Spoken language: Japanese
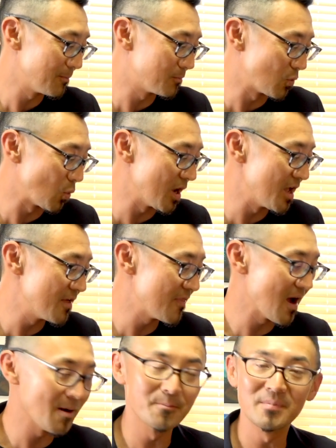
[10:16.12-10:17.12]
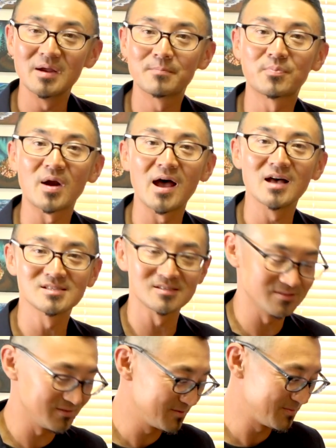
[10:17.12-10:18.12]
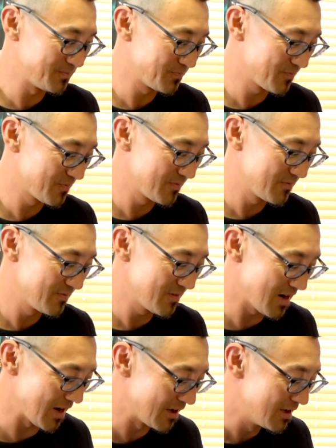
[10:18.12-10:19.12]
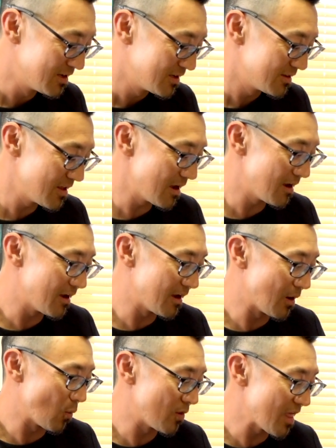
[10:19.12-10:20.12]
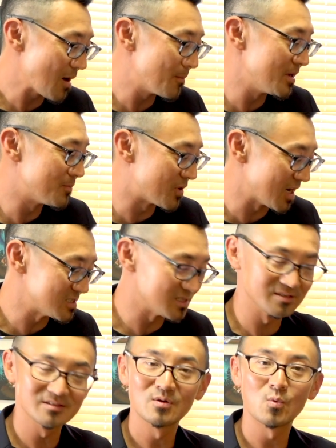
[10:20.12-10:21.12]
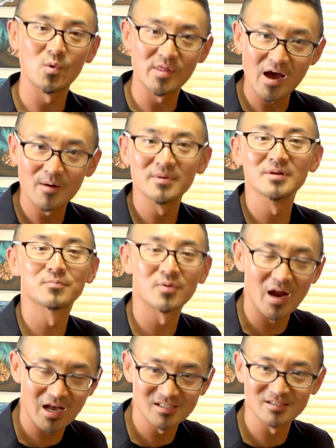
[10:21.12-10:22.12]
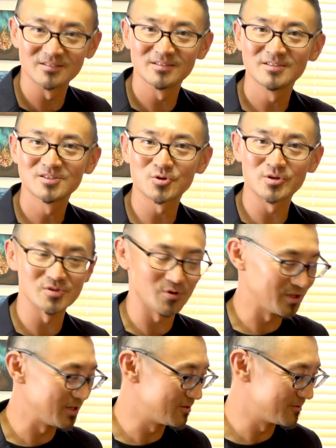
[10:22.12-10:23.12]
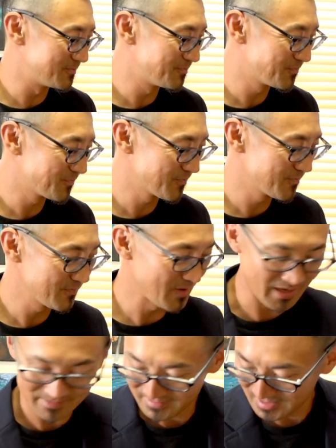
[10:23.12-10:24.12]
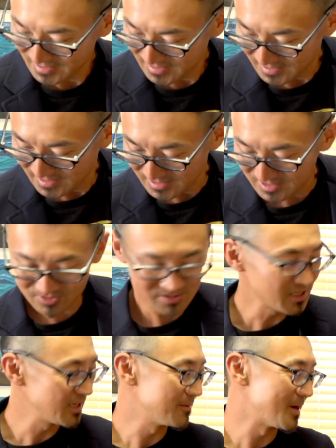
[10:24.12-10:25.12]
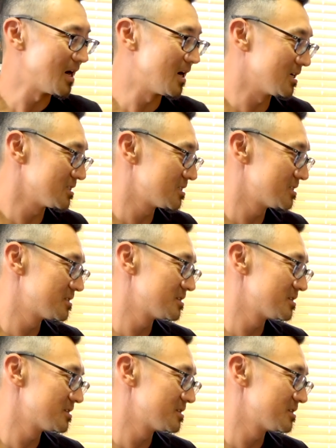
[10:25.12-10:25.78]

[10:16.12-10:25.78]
without me present、はい、で、えー、without me present without me present ストレスを置いていく。はい、その次いきます。